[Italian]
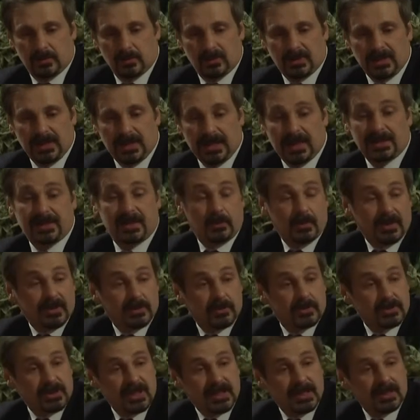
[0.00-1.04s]
tutti gli altri,
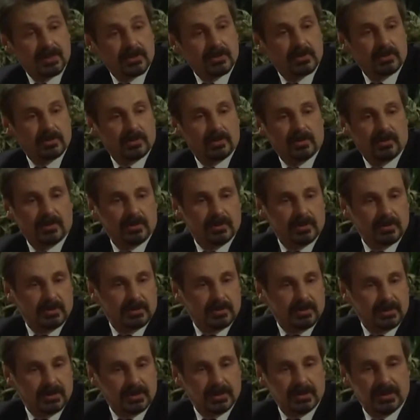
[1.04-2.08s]
quando
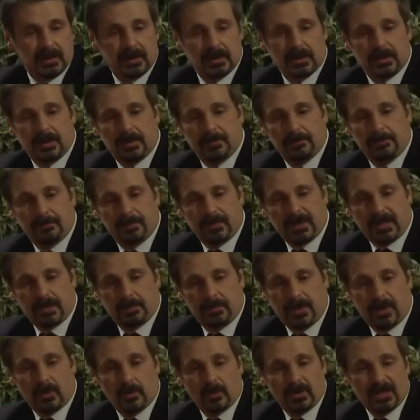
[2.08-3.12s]
sento eh,
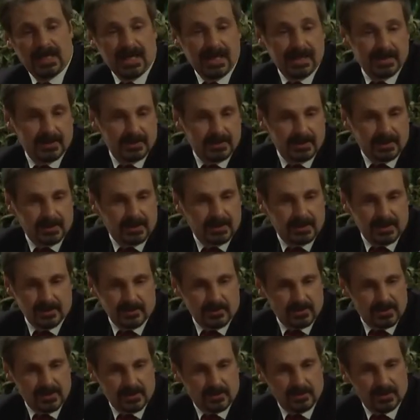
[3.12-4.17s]
Paolo Graldi che
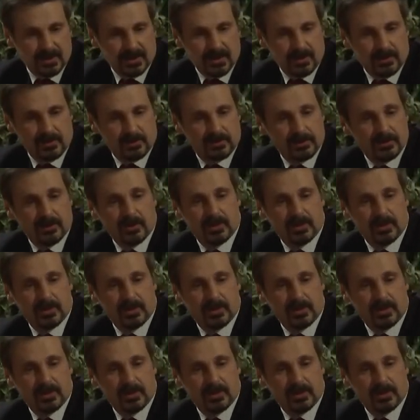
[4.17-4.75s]
adesso si collega con